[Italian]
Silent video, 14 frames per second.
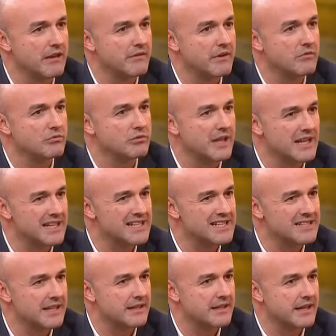aveva una
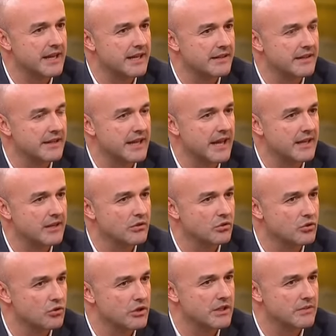lista di cardinali in
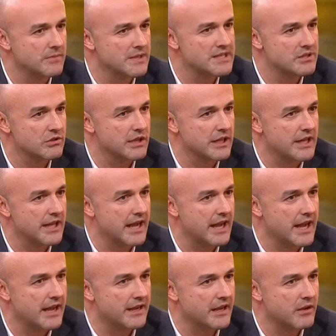odore di massoneria,
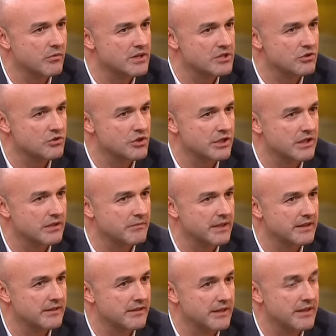anche questo
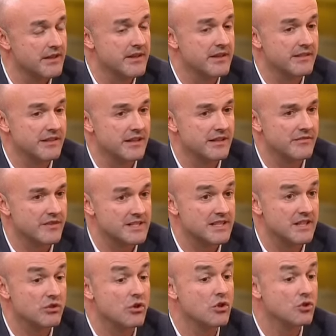certamente diede
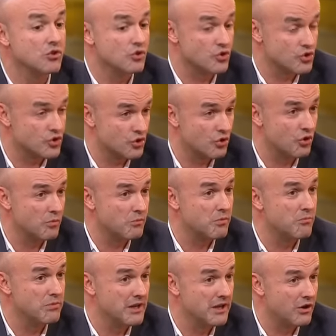fastidio. Non solo,
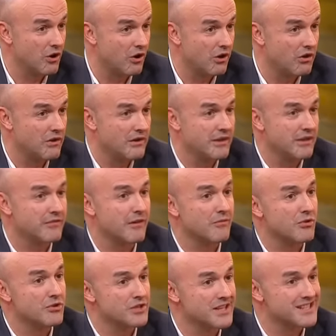pubblicò i
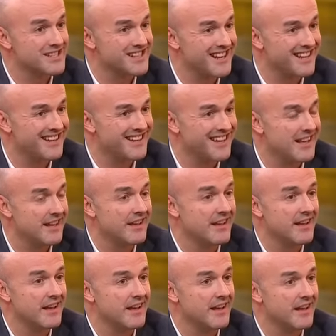famosi assegni
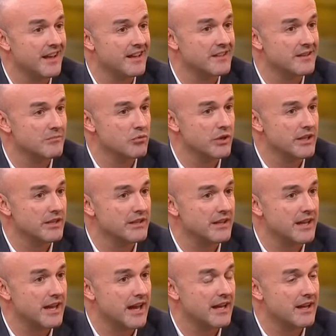eh,
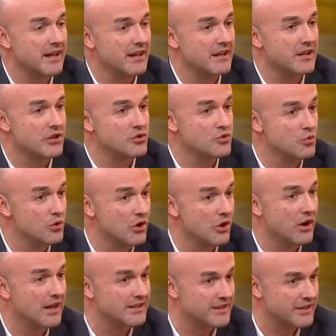attribuiti a eh, Giulio
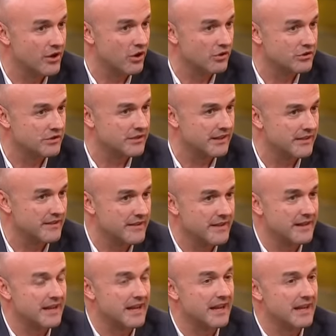Andreotti,
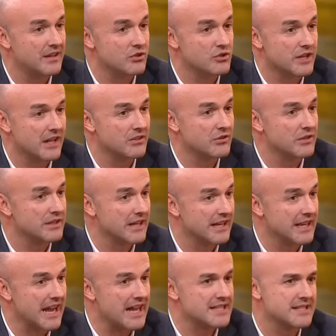la, lo scandalo di
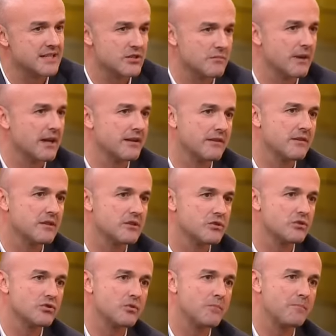Talcasse, insomma
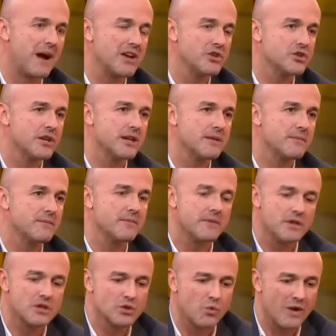sono pagine
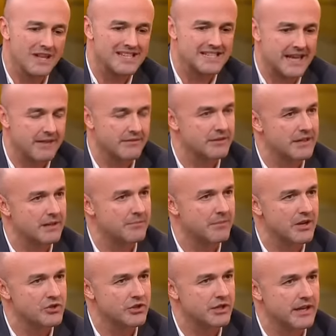sguazzava nelle
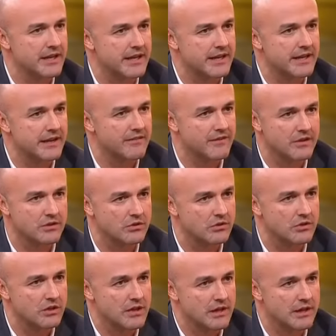pagine nere e ha fatto
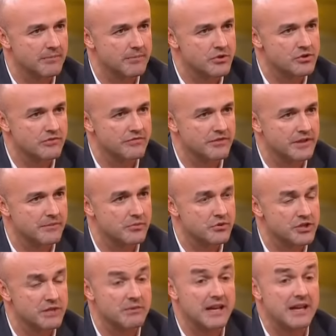la peggior fine
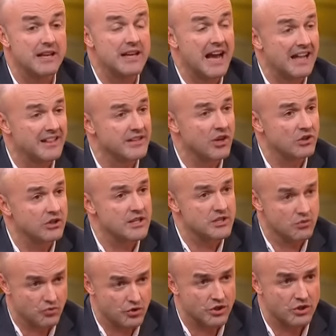possibile. Andreotti è
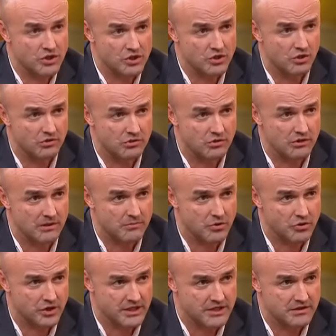uscito assolto dal
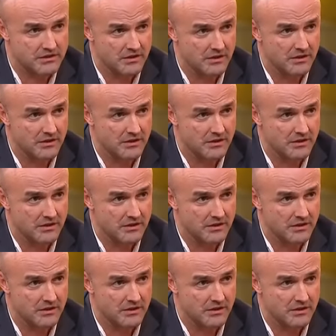processo.